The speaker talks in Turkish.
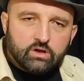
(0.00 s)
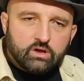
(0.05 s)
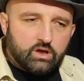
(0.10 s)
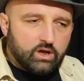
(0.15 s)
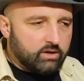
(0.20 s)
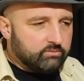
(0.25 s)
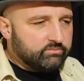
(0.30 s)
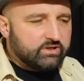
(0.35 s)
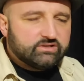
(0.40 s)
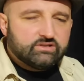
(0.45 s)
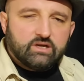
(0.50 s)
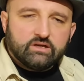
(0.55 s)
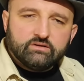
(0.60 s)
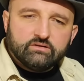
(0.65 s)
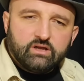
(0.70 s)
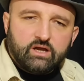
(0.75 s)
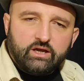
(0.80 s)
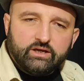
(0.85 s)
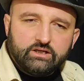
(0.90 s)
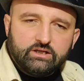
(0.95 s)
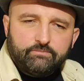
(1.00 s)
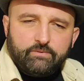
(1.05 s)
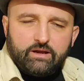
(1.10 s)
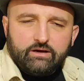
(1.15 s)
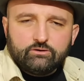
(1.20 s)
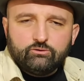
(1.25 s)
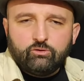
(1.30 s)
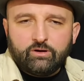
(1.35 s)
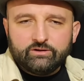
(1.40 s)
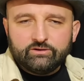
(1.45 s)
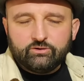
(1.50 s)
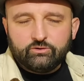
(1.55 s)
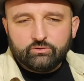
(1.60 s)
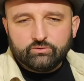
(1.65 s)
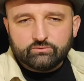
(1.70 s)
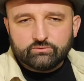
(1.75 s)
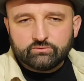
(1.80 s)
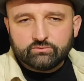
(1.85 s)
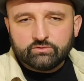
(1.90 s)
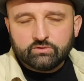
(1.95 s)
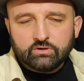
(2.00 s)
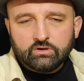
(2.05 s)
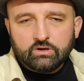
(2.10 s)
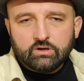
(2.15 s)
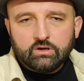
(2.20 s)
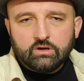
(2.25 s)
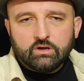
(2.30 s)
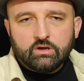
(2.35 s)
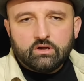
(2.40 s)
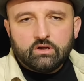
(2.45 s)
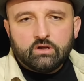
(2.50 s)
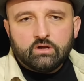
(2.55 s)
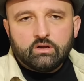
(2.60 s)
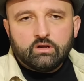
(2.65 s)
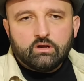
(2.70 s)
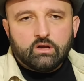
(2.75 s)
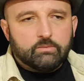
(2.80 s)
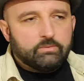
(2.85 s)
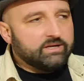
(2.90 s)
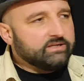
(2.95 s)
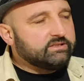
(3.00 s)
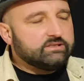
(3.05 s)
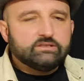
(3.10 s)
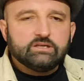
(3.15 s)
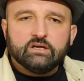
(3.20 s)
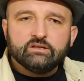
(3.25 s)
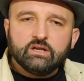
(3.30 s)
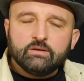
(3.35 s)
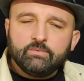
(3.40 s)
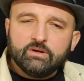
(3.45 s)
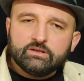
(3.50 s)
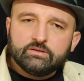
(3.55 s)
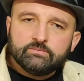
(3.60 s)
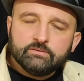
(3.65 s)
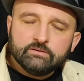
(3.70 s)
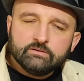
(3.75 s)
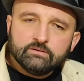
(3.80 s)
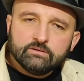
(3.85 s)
hem de sandığa gidip Erdoğan diyoruz. Ben sizi anlamadım.